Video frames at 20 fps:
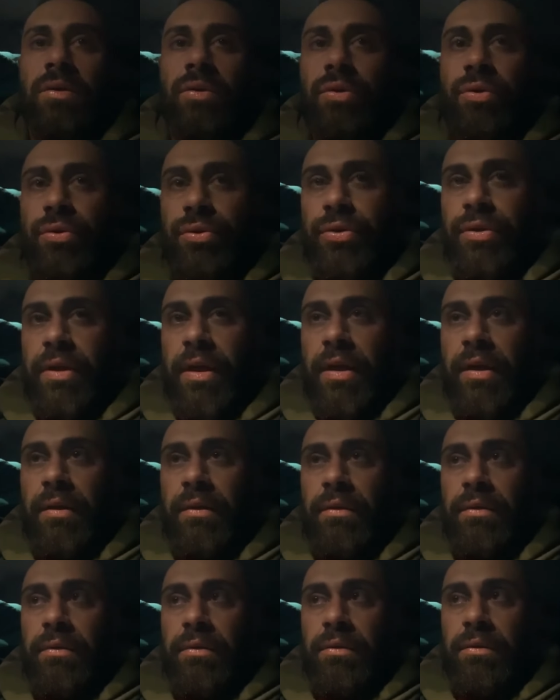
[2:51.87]
o yüzden
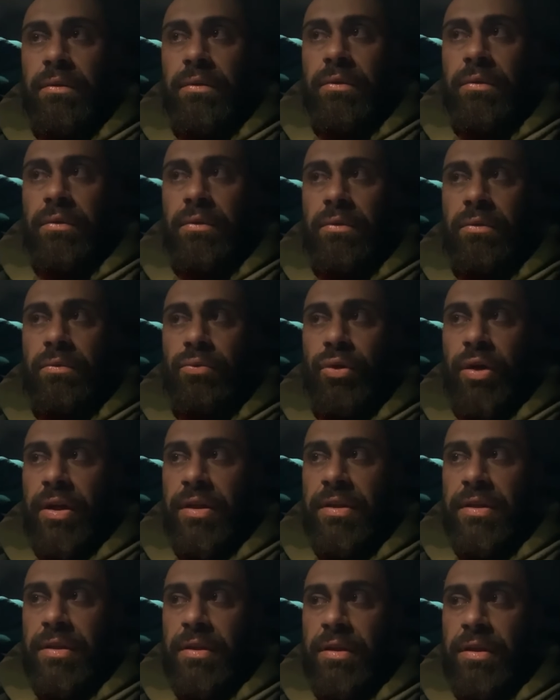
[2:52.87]

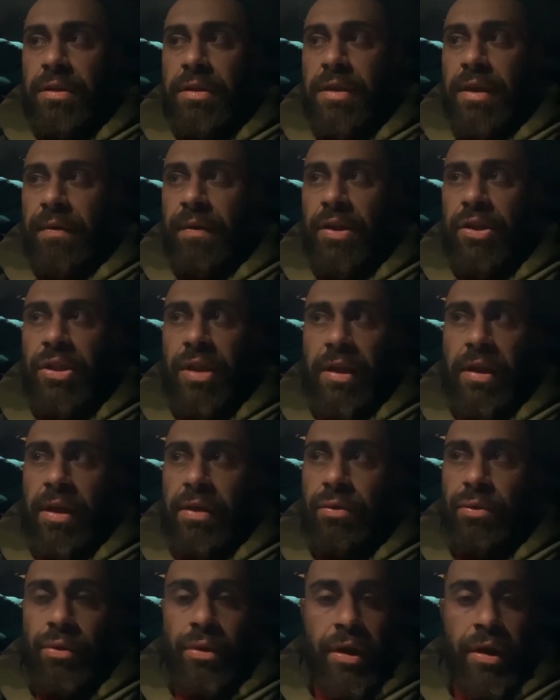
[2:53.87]
burasını savaş
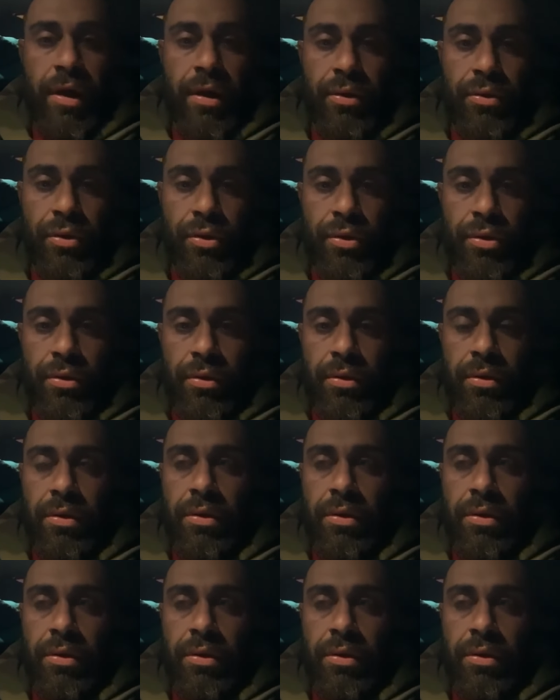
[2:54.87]
alanı olarak görün.